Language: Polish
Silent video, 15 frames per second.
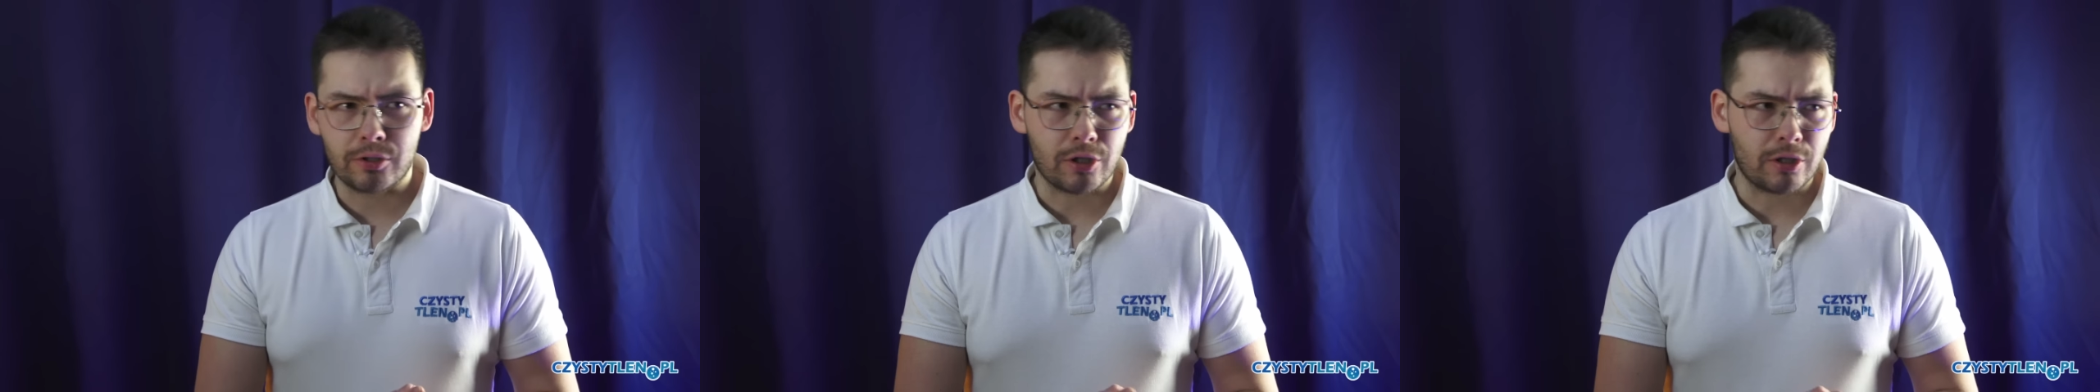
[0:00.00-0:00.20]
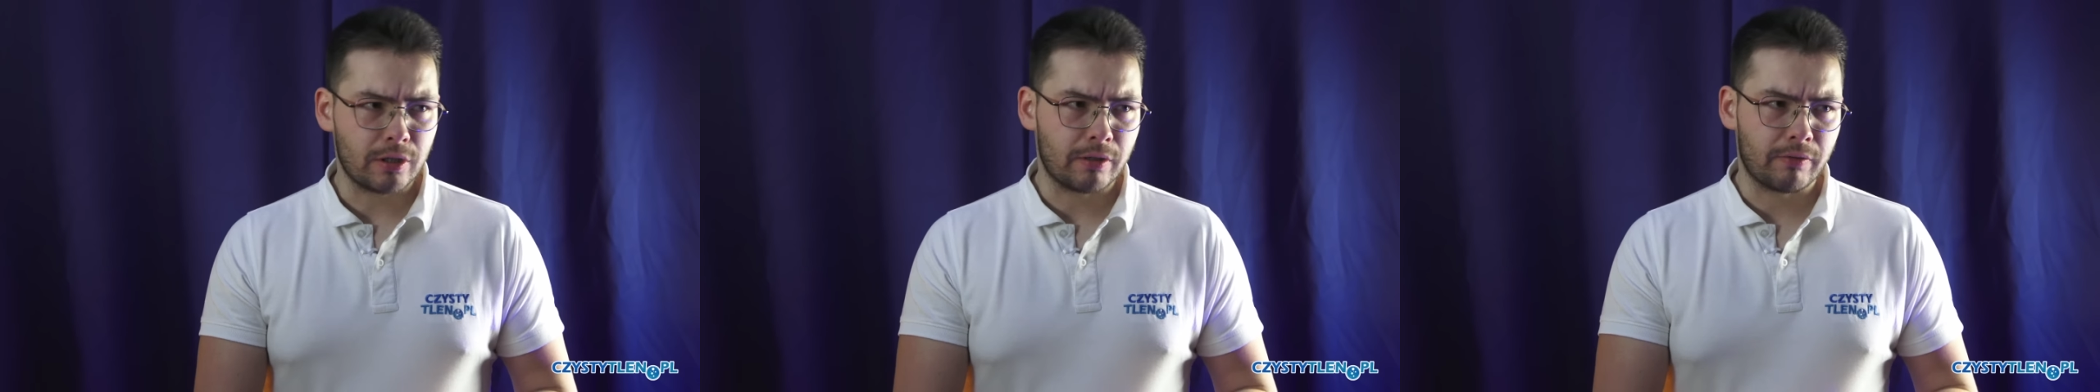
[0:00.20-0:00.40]

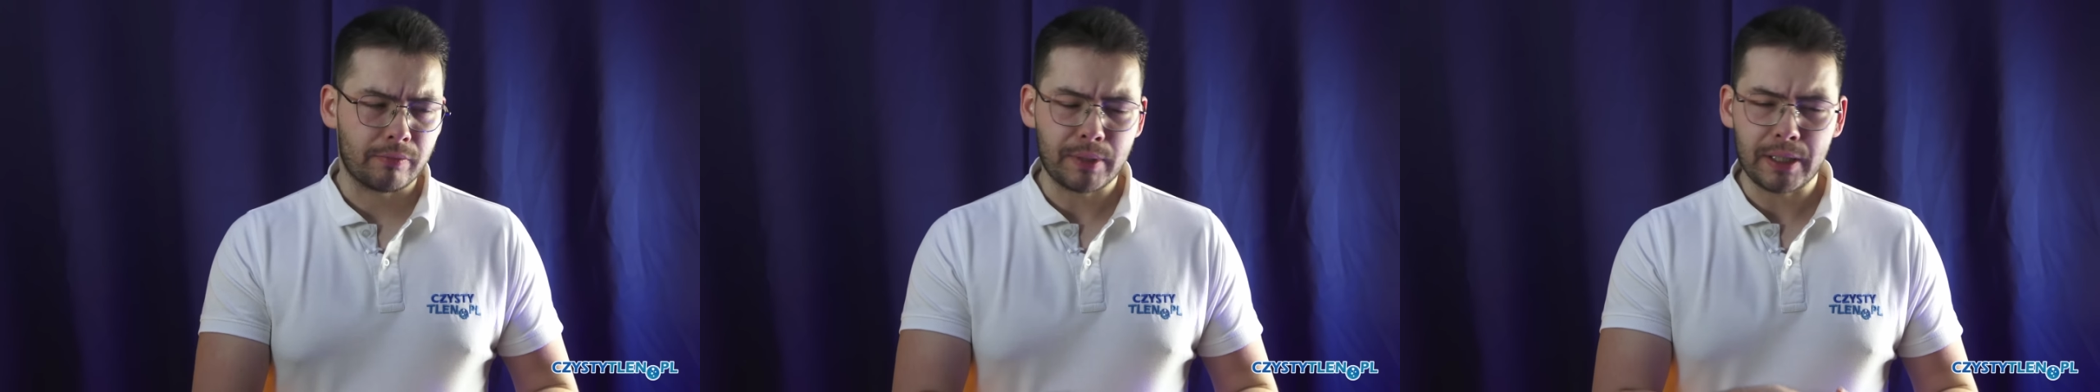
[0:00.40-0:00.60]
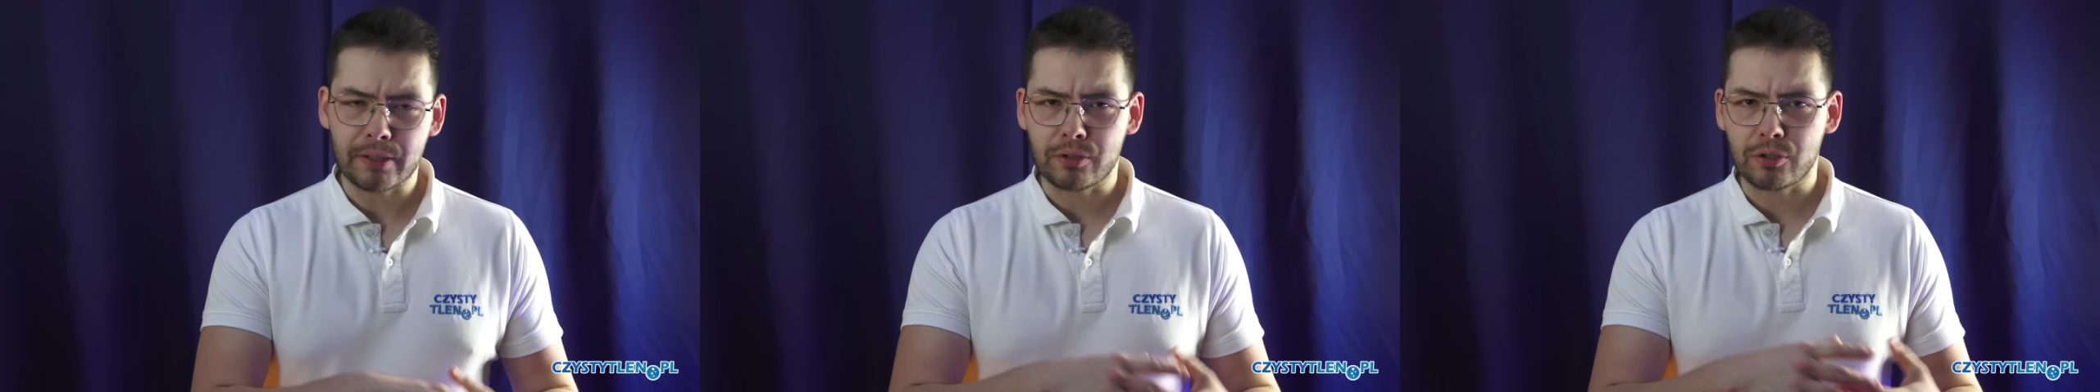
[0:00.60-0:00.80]
czyli nie wiem,
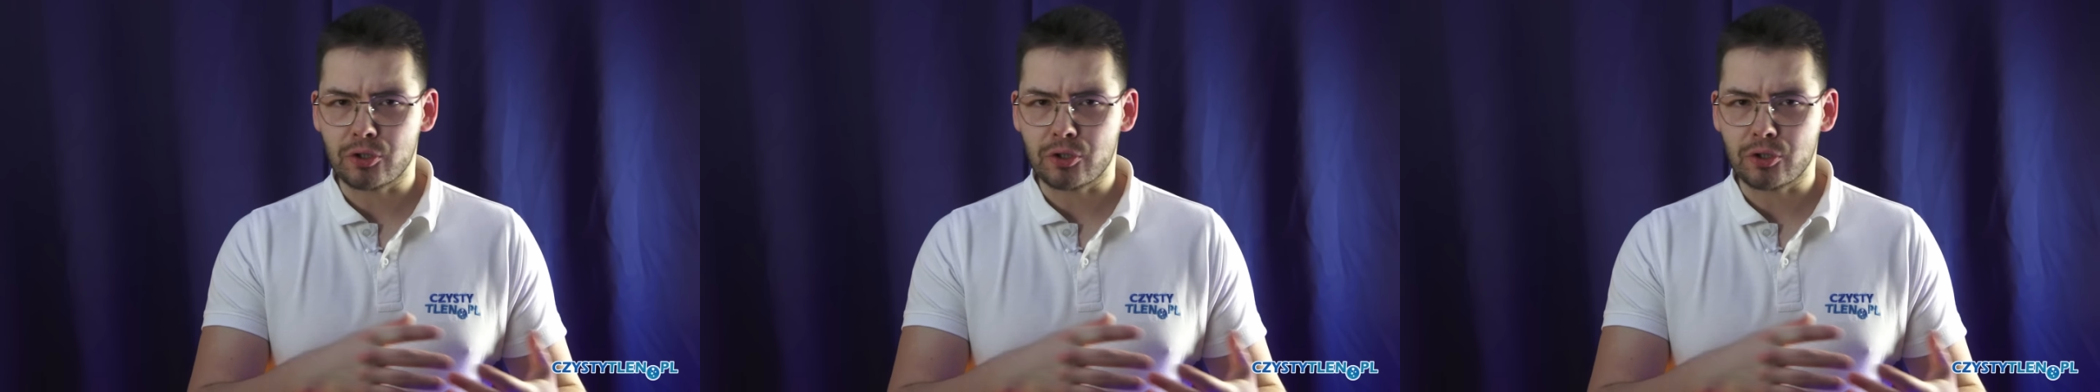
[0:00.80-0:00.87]
mając